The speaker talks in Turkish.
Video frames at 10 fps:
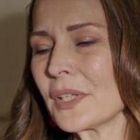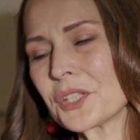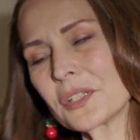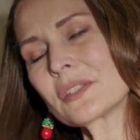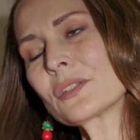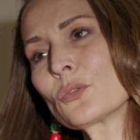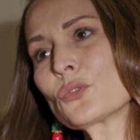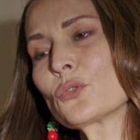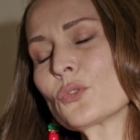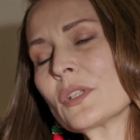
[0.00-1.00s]
işinizin
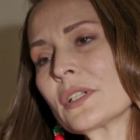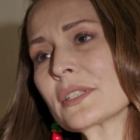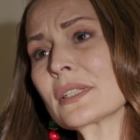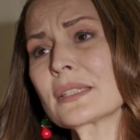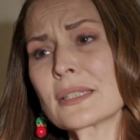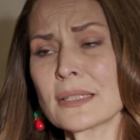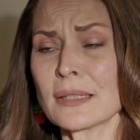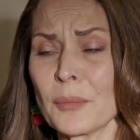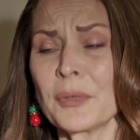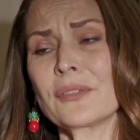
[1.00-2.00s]
gücünüzün arasında size
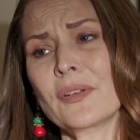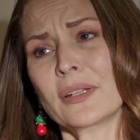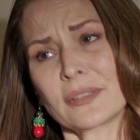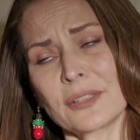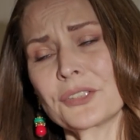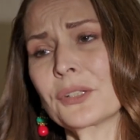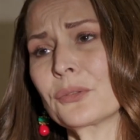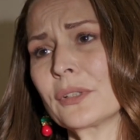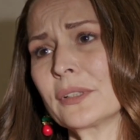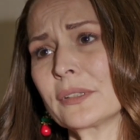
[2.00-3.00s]
zahmet verdik.
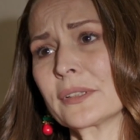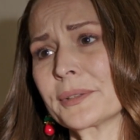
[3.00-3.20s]
Teşekkür ederiz.